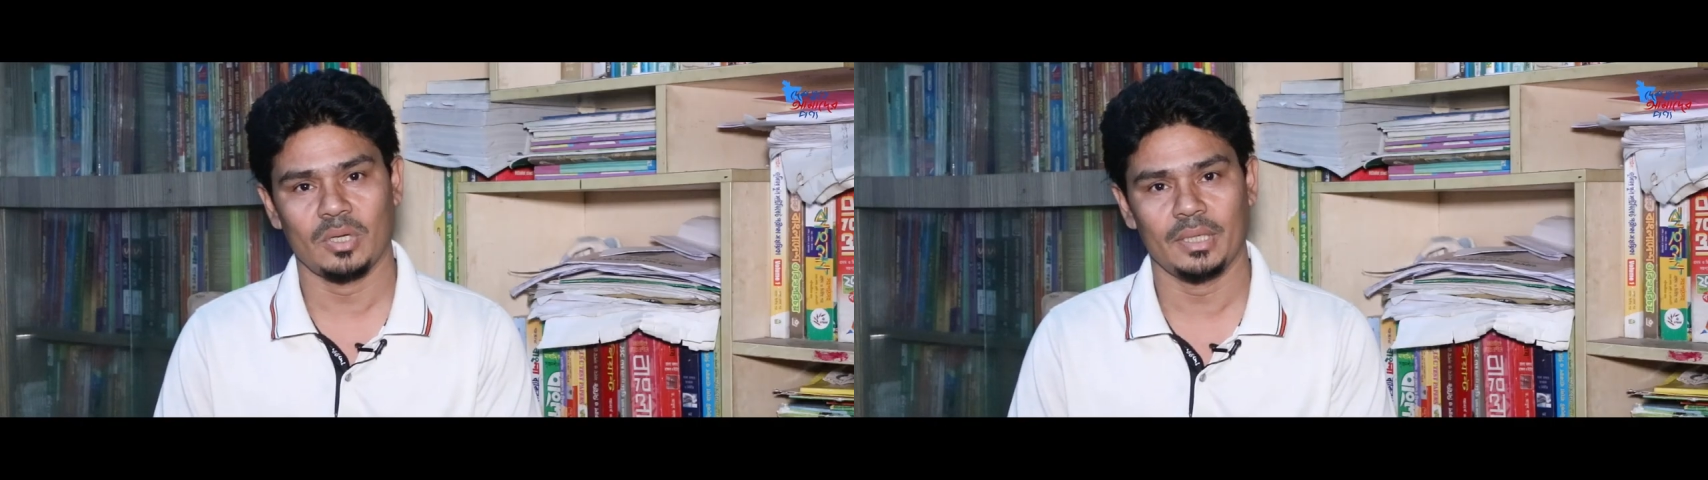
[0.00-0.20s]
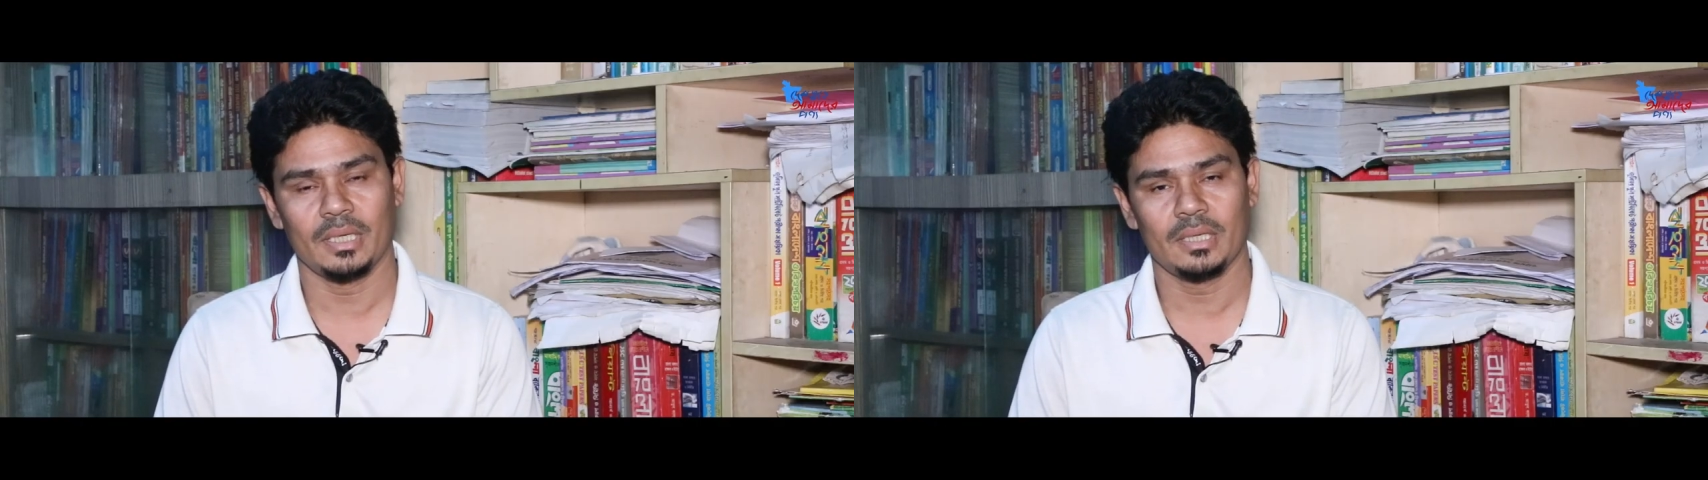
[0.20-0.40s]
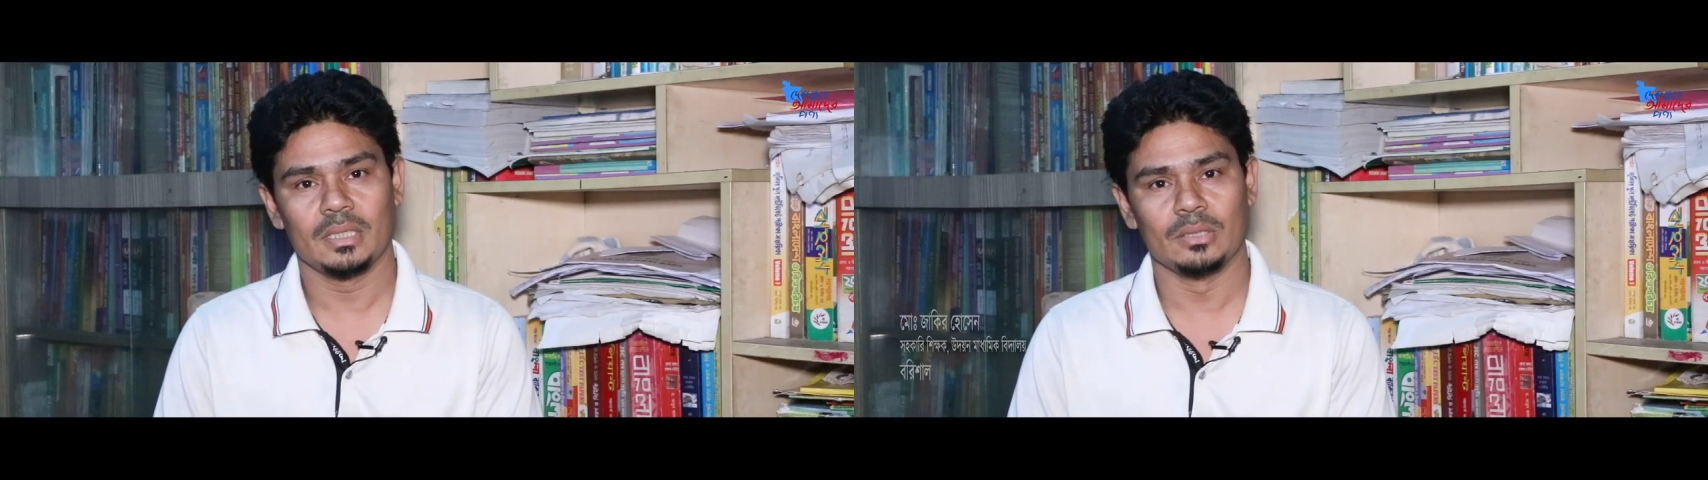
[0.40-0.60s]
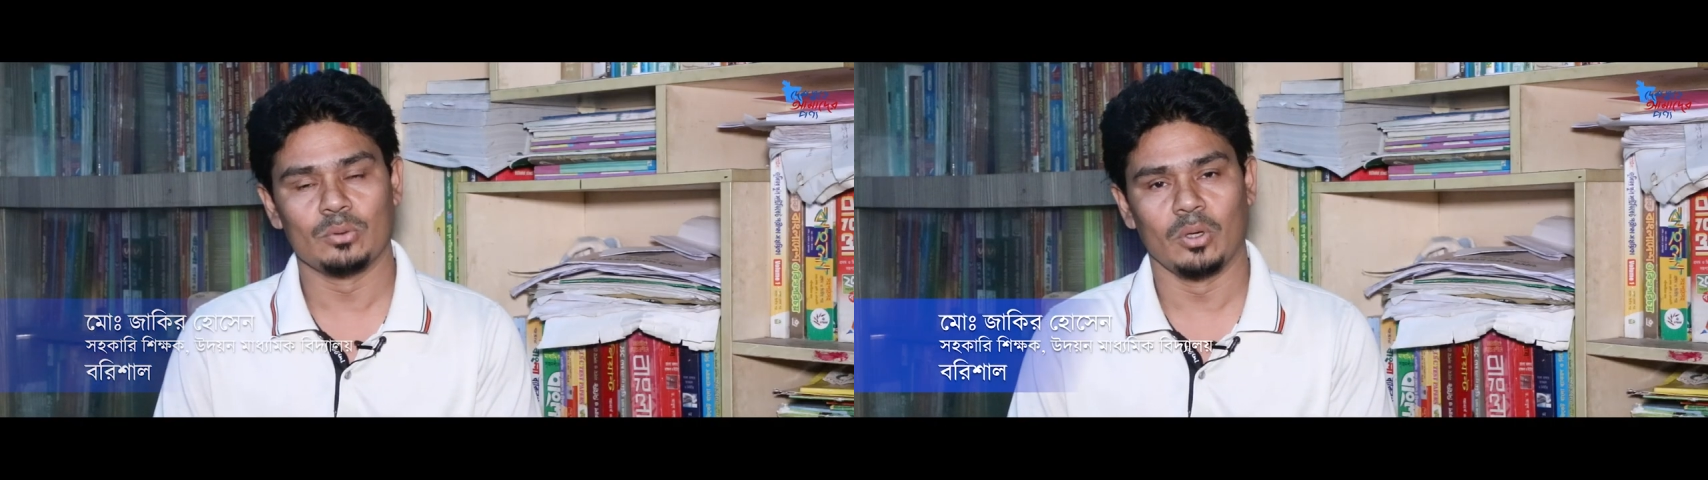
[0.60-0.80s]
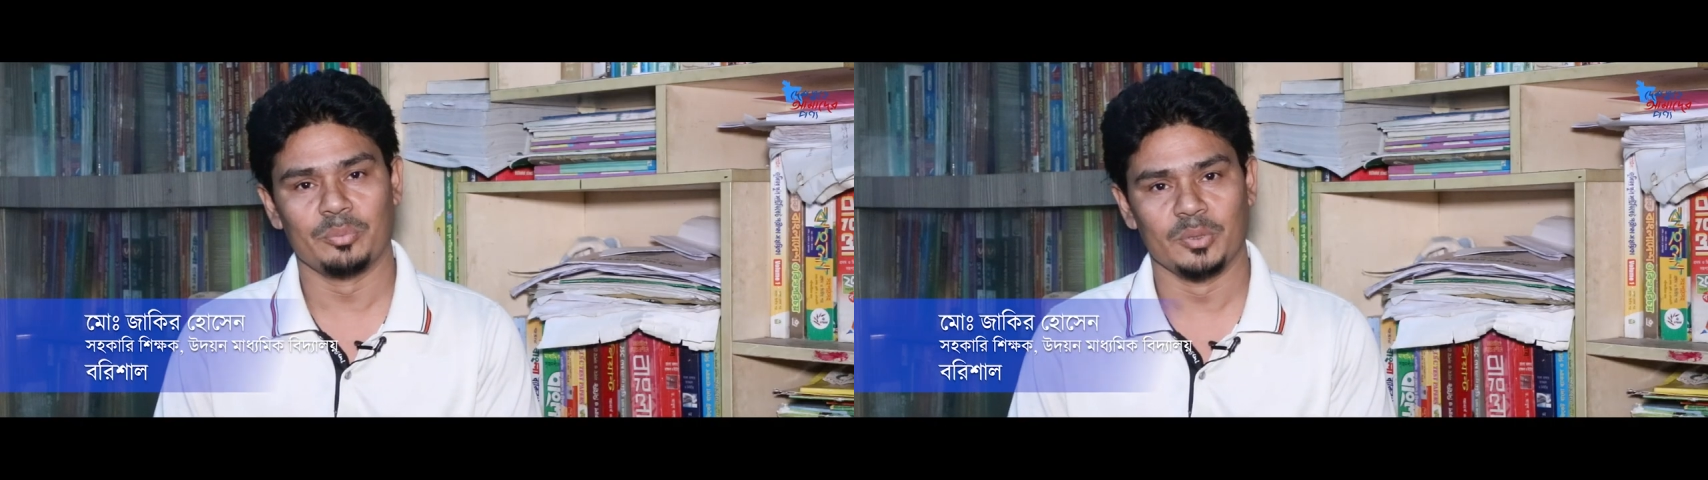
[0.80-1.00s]
হয় না
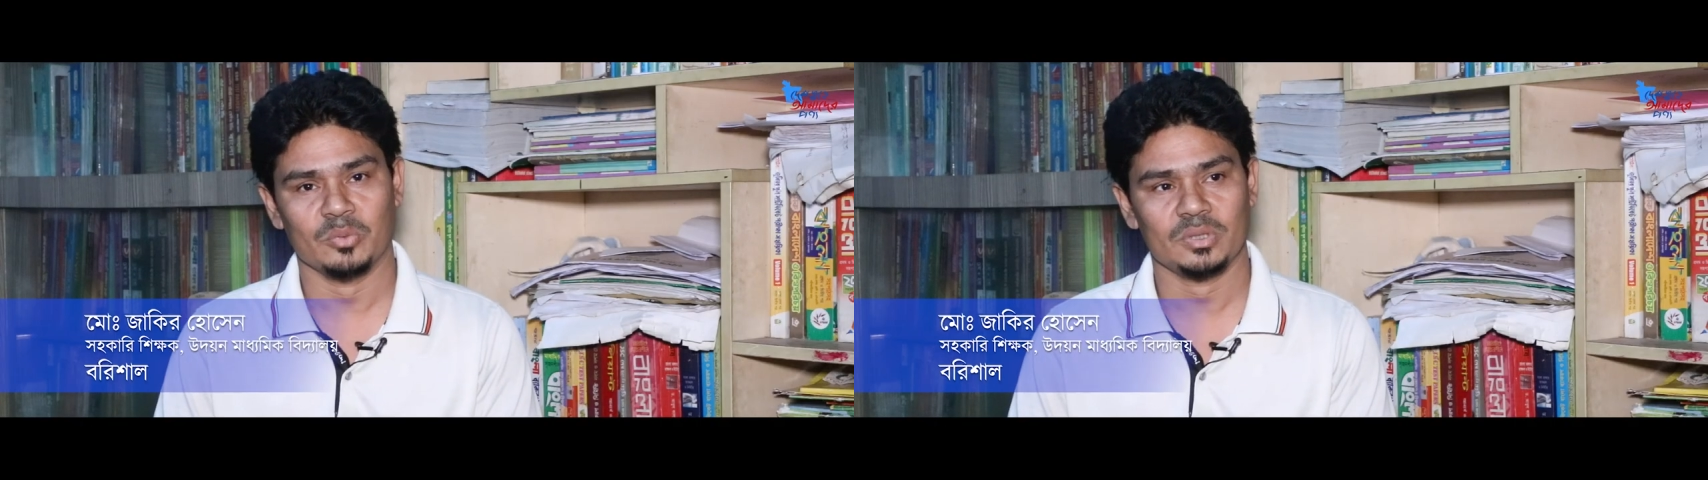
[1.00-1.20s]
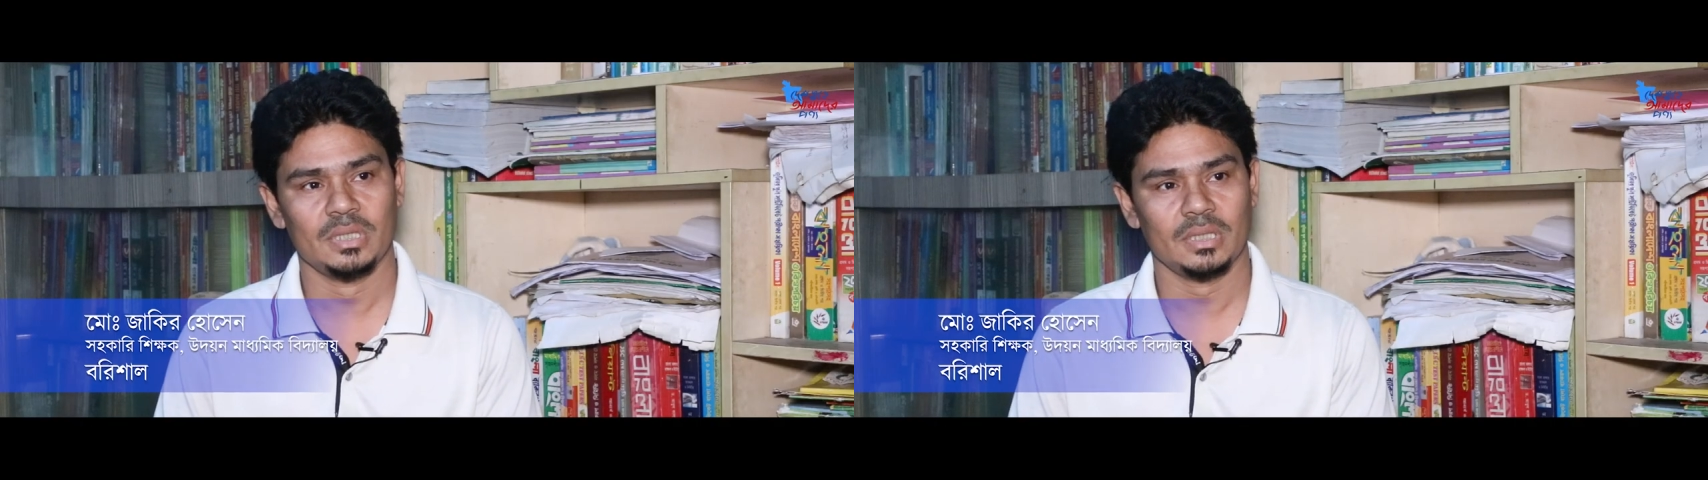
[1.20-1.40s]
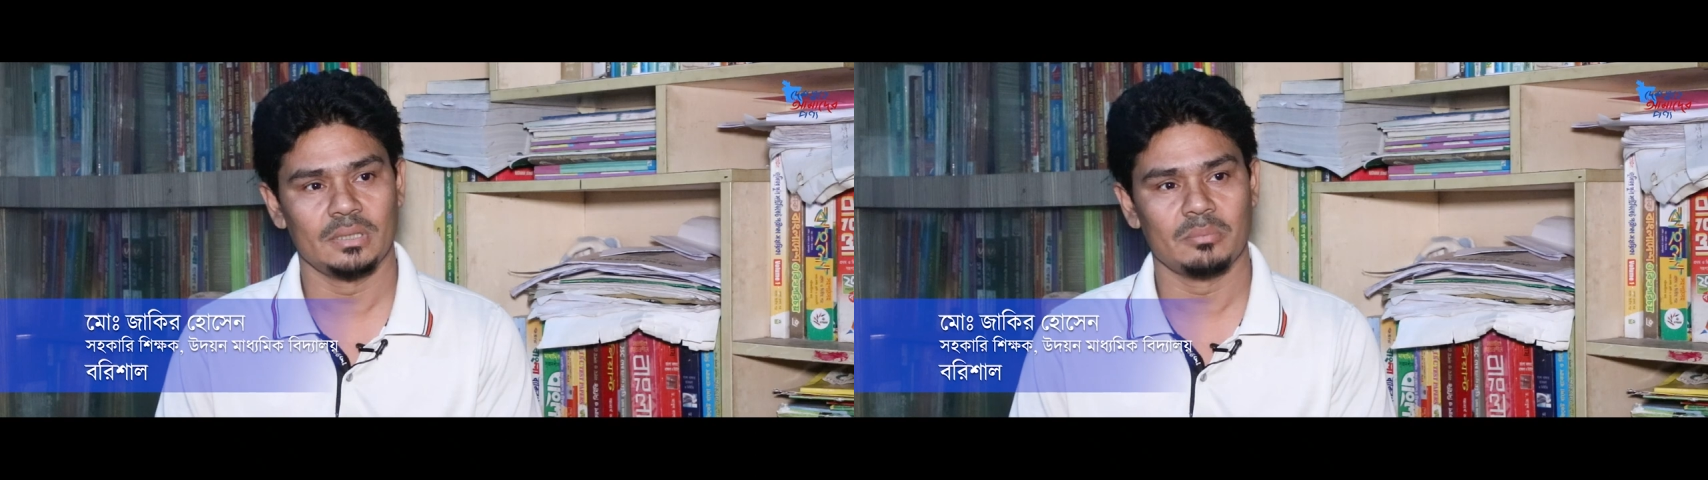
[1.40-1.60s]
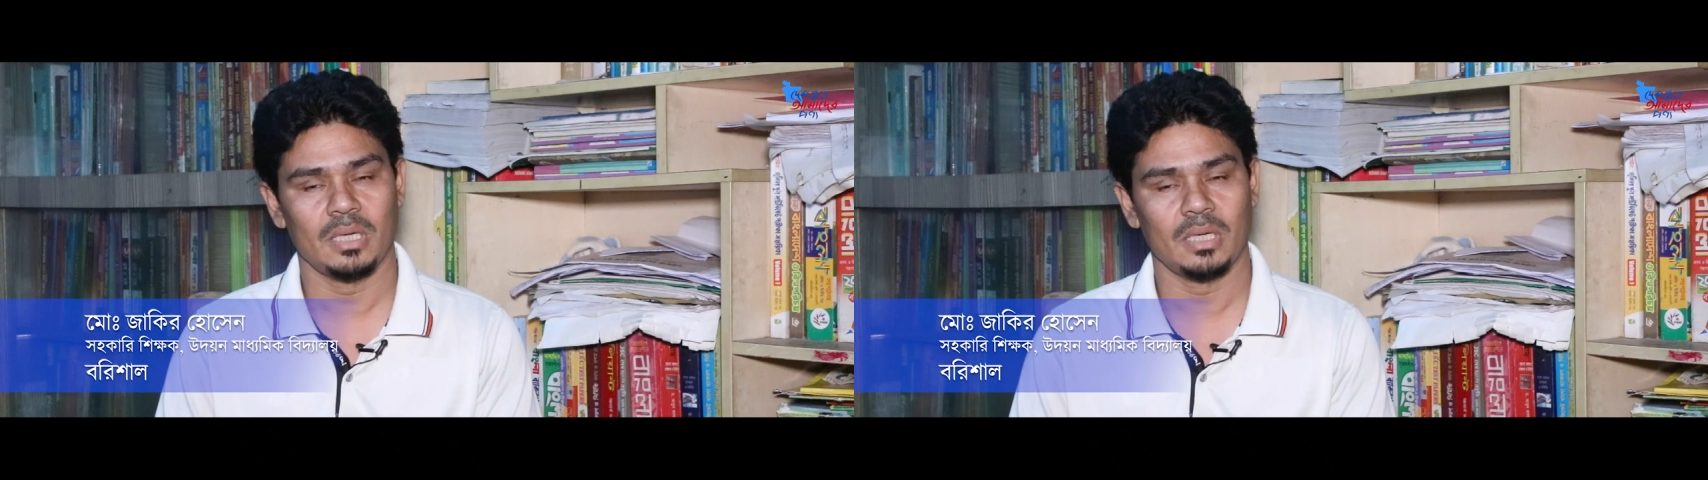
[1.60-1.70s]
কিন্তু অল্পের মধ্যে